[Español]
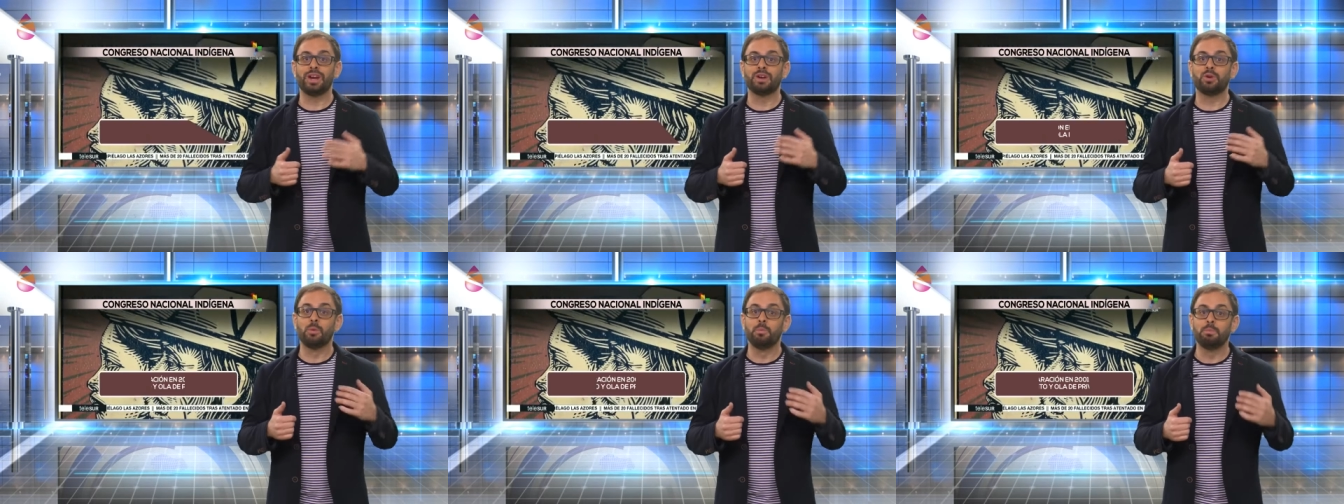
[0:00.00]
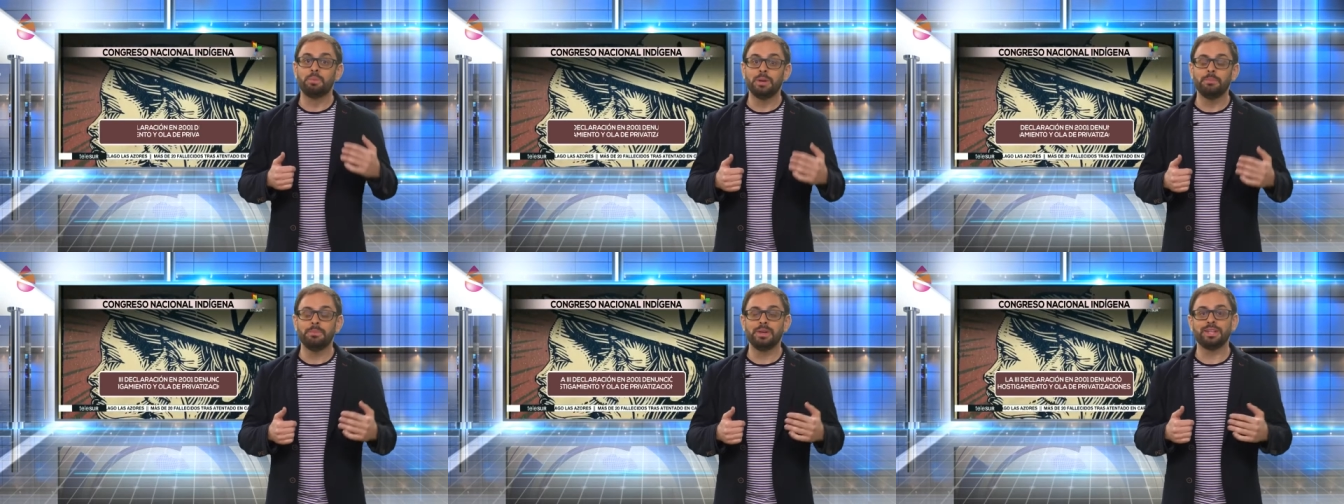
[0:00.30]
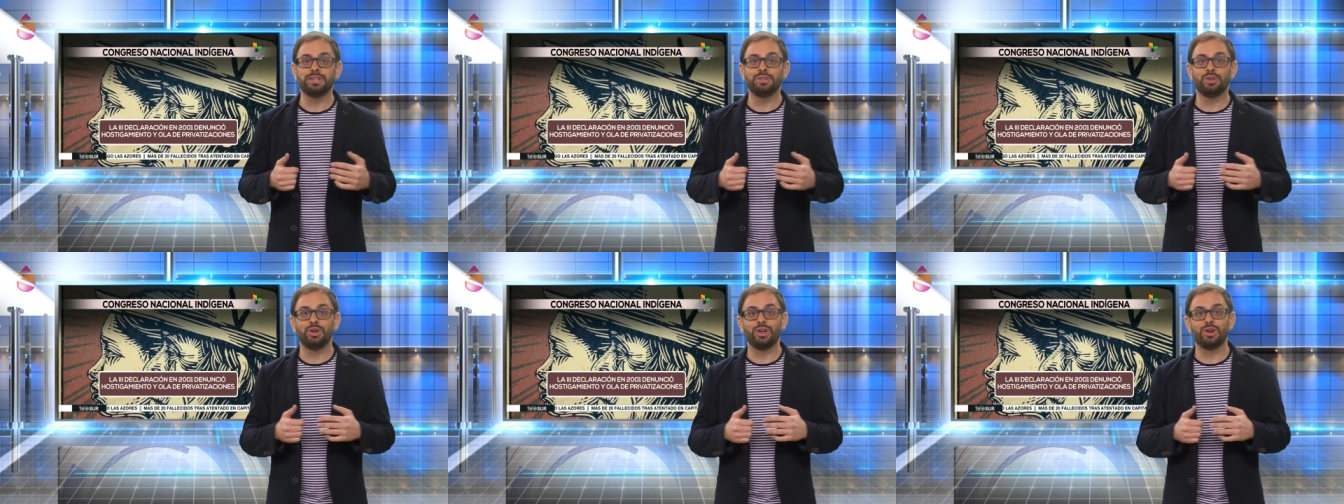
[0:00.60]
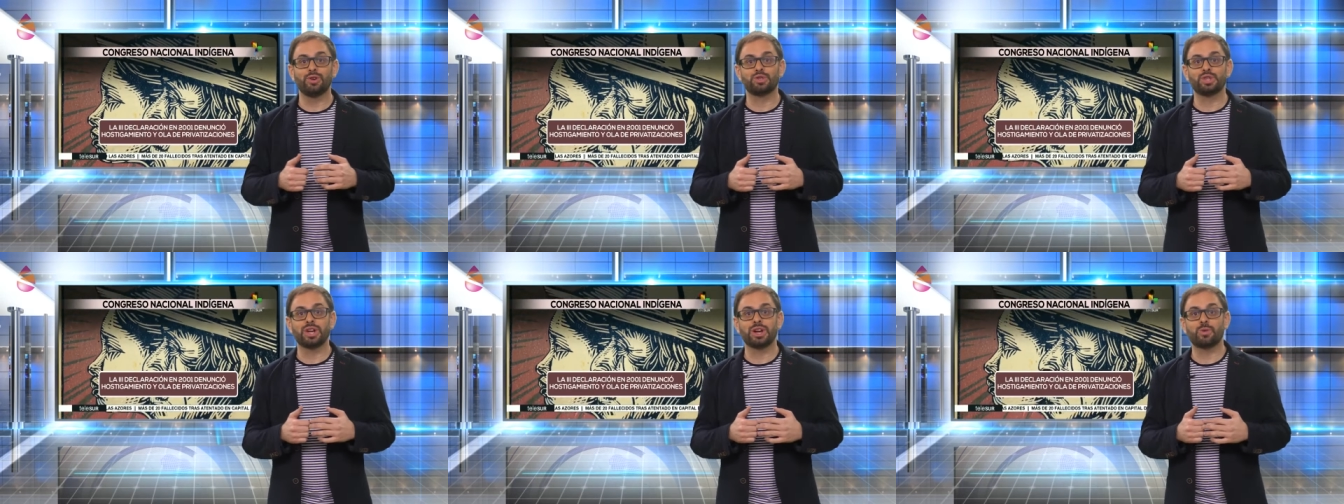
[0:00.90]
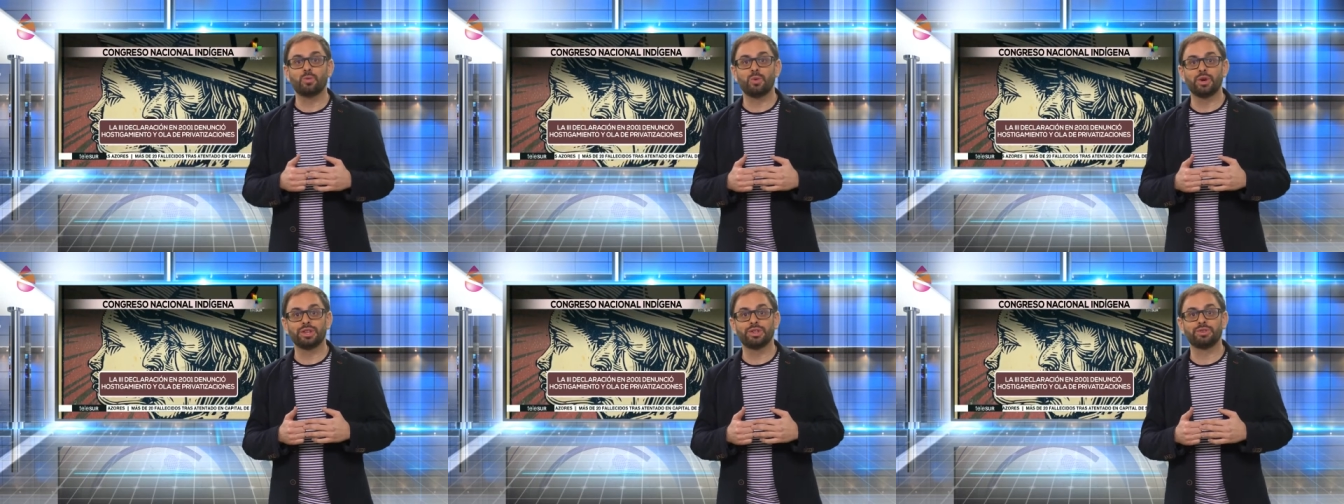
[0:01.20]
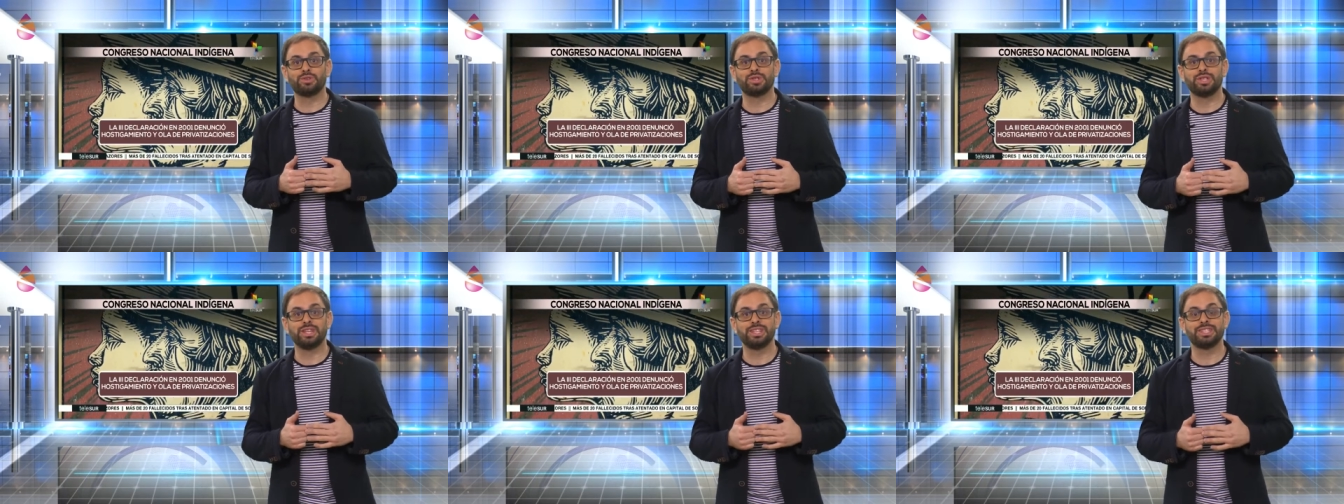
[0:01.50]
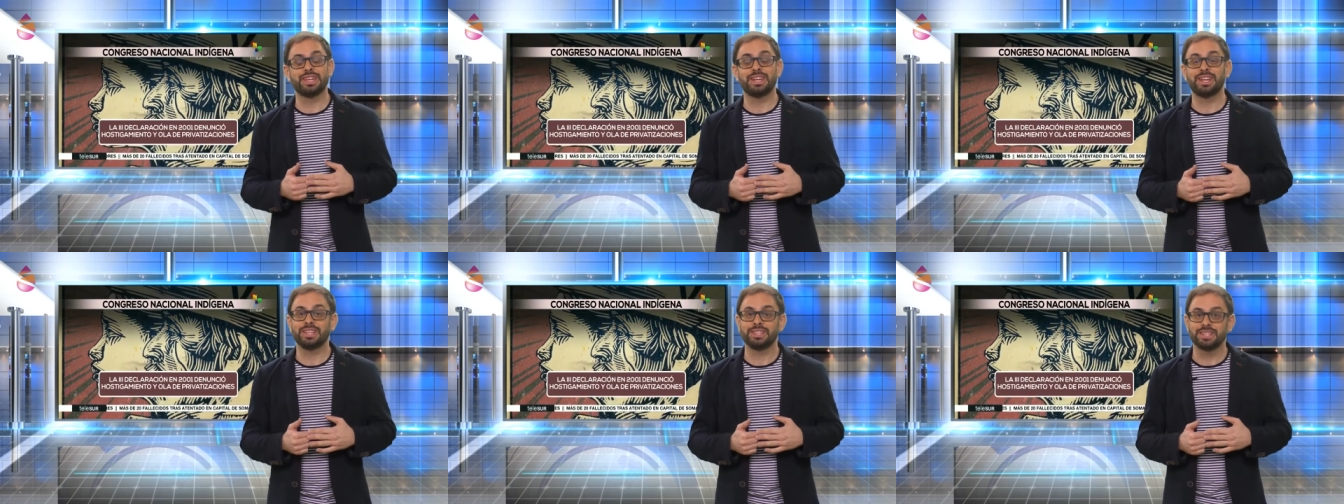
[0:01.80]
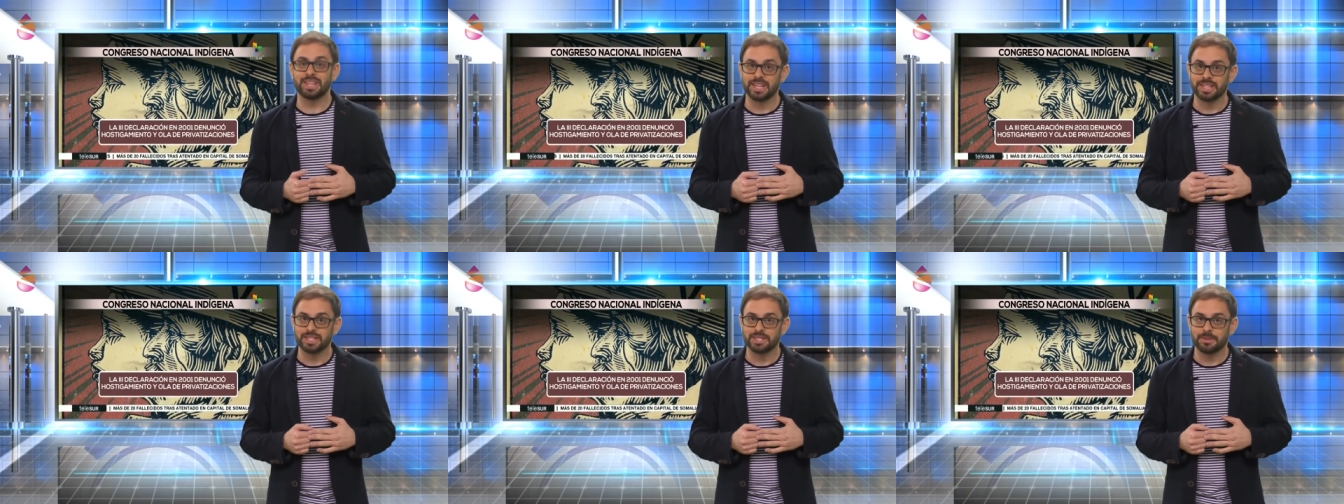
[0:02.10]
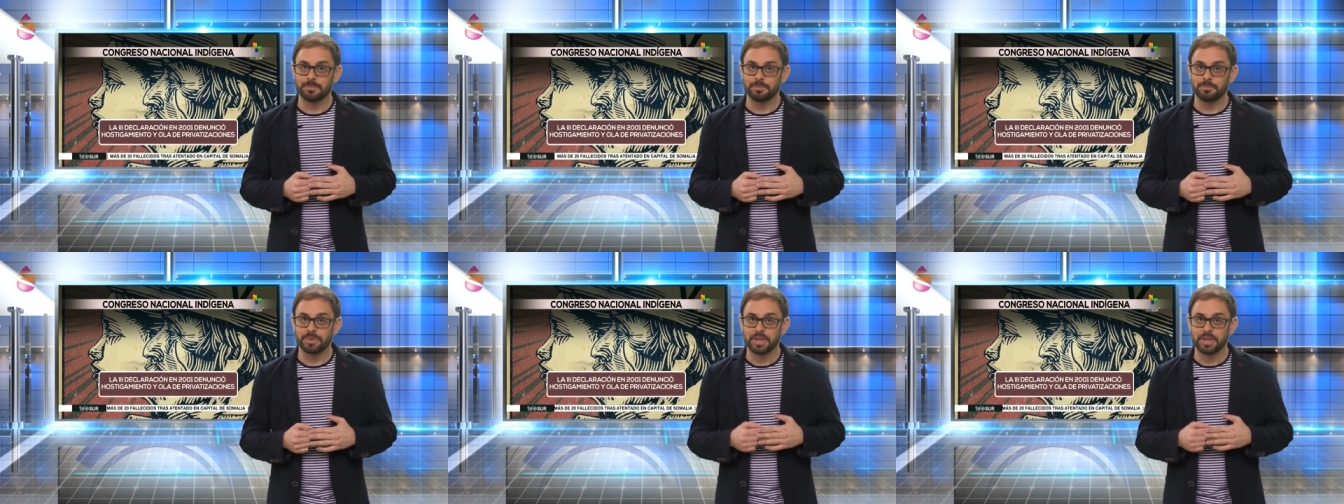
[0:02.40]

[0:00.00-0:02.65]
el cumplimiento de los acuerdos de San Andrés.